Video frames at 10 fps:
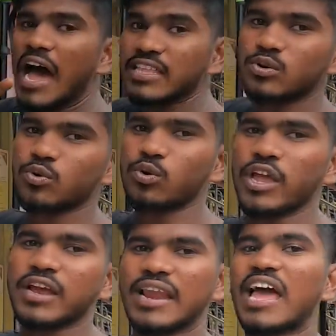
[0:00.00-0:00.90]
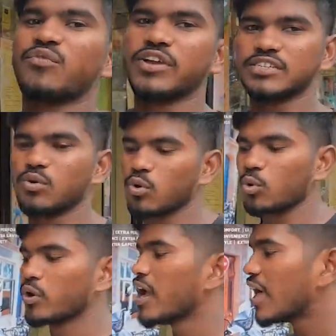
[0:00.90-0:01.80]
அதுக்குரிய கிளாரிஃபிகேஷன் உங்களுக்கு
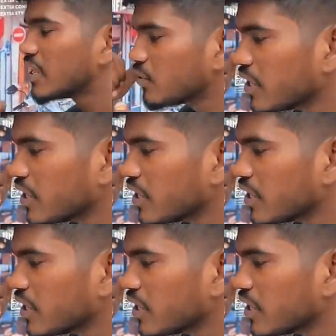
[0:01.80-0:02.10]
கொடுக்குறேன் அதில்